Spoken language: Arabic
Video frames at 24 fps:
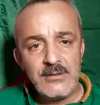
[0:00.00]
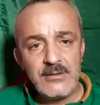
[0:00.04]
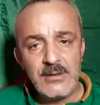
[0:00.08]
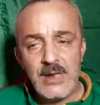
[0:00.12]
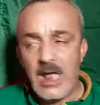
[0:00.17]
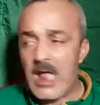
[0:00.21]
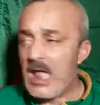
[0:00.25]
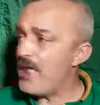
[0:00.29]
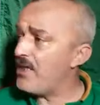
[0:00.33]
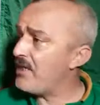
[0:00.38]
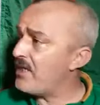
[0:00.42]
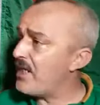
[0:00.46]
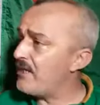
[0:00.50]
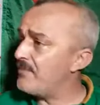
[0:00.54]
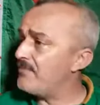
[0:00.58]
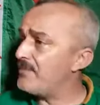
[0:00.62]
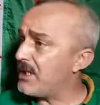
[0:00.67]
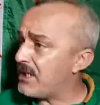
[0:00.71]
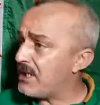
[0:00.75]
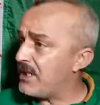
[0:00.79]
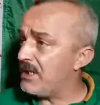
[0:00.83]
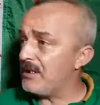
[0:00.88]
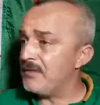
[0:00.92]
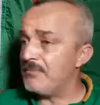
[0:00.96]
هذا
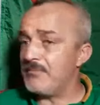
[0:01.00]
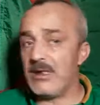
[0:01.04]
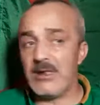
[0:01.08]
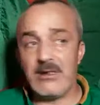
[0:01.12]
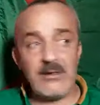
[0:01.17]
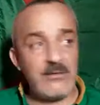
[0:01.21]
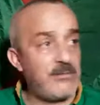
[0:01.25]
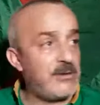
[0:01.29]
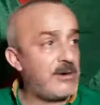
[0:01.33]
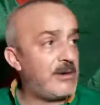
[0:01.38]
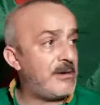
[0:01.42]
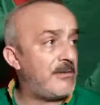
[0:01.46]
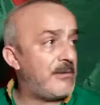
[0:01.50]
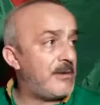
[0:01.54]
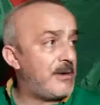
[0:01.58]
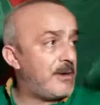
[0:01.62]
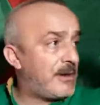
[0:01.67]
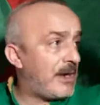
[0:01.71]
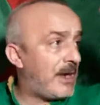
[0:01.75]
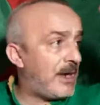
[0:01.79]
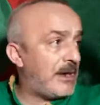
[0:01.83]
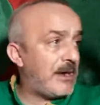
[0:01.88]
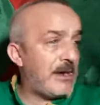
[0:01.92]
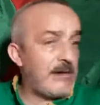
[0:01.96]
مكان
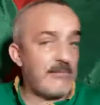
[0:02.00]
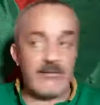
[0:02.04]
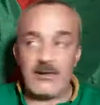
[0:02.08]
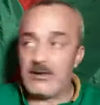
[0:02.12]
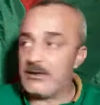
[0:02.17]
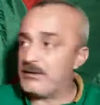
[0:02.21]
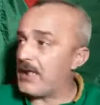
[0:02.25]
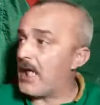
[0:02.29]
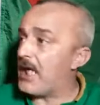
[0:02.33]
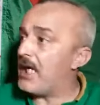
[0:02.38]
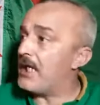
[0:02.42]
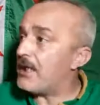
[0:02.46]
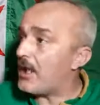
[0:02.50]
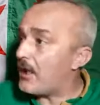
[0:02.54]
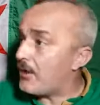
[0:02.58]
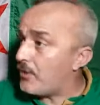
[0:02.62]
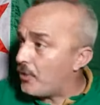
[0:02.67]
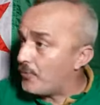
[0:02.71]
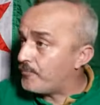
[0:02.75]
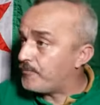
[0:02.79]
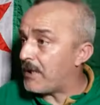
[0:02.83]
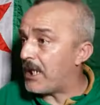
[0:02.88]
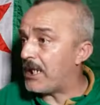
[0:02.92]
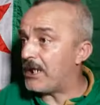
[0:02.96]

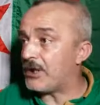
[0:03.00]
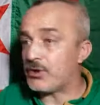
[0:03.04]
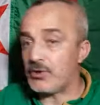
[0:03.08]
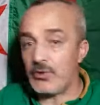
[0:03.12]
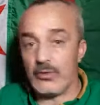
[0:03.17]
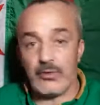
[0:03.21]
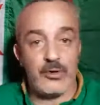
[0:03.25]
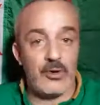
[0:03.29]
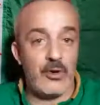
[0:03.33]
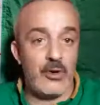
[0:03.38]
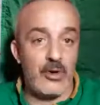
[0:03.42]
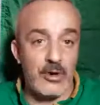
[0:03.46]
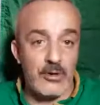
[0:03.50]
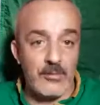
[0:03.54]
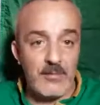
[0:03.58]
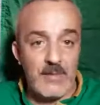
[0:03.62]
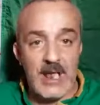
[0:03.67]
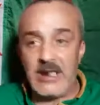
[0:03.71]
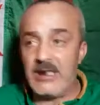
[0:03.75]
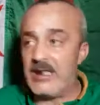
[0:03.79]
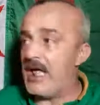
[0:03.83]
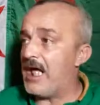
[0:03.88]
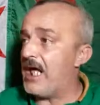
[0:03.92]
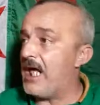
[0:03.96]
داروا بلاصو
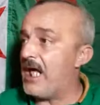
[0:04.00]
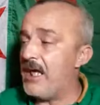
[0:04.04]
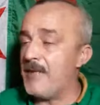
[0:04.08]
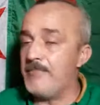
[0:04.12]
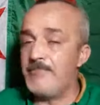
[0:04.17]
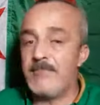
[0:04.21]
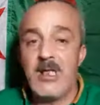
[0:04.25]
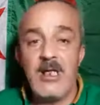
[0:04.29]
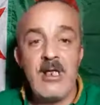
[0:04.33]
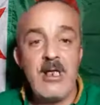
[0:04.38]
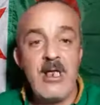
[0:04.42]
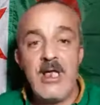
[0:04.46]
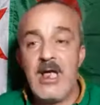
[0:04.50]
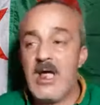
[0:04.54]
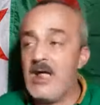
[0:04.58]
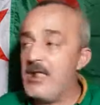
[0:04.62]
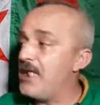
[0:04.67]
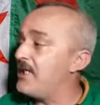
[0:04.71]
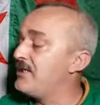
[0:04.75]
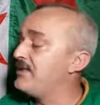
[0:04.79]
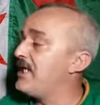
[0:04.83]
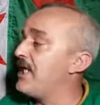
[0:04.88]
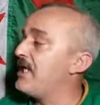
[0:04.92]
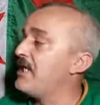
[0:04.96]
نورمال لعاب على
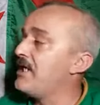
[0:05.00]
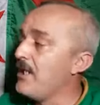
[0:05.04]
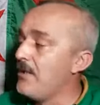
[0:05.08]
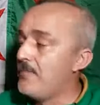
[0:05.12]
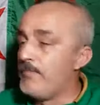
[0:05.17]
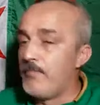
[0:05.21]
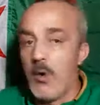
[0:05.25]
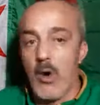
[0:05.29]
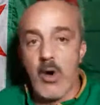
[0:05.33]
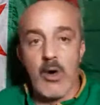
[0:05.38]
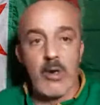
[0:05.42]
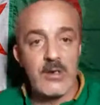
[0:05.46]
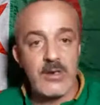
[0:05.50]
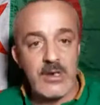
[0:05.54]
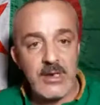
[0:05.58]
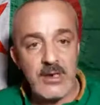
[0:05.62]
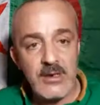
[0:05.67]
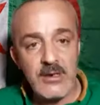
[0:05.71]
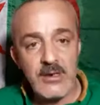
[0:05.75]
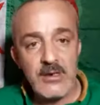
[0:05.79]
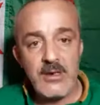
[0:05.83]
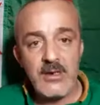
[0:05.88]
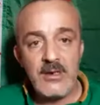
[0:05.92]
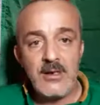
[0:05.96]
دايرين بونك
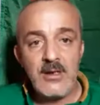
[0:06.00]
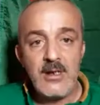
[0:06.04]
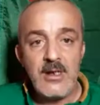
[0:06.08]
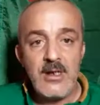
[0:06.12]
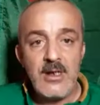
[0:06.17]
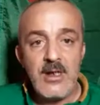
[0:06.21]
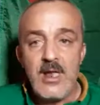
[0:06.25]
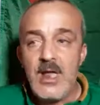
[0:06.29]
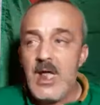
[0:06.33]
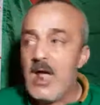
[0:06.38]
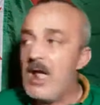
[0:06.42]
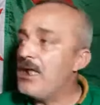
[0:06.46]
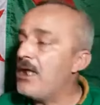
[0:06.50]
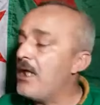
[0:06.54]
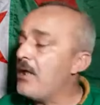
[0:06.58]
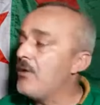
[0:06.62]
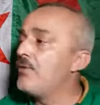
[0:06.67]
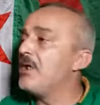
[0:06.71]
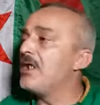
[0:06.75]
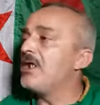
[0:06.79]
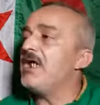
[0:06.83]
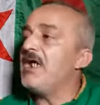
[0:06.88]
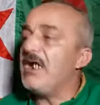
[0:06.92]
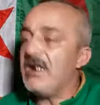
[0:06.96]
على يقول
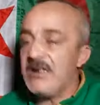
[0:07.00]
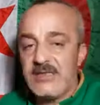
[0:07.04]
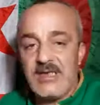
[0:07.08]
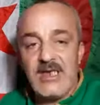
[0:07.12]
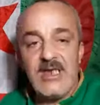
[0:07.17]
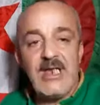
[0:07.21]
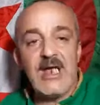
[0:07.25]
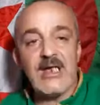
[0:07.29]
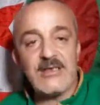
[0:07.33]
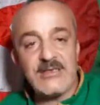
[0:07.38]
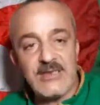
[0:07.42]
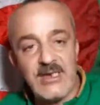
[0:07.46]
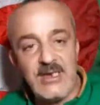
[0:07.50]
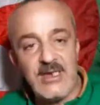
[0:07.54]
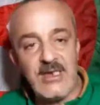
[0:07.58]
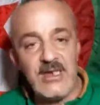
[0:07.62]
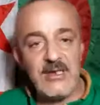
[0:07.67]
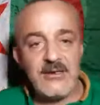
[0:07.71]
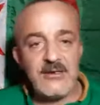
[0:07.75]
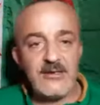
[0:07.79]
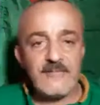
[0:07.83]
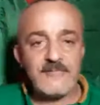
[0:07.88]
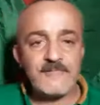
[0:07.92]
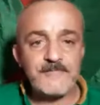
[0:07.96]
لك
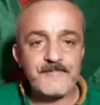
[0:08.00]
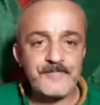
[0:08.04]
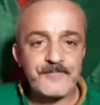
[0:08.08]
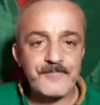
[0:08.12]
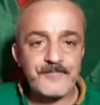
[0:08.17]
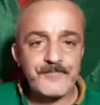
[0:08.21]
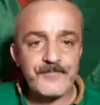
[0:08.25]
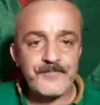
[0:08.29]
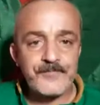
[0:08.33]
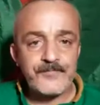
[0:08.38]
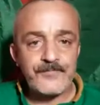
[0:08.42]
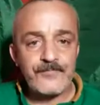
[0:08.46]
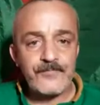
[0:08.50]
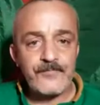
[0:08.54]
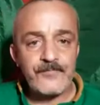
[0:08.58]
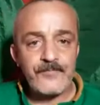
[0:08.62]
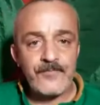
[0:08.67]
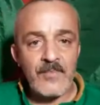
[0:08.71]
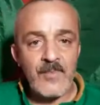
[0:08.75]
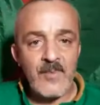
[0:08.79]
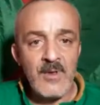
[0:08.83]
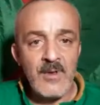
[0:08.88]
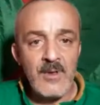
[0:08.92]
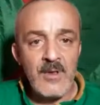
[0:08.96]
احتياطيين
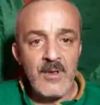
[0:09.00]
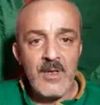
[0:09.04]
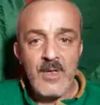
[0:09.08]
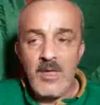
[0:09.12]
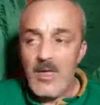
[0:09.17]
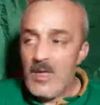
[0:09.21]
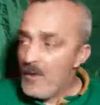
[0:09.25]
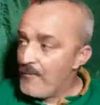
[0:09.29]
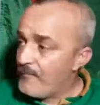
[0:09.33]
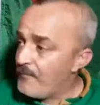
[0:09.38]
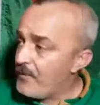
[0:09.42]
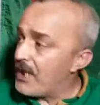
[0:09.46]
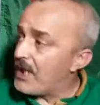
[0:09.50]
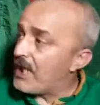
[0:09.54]
في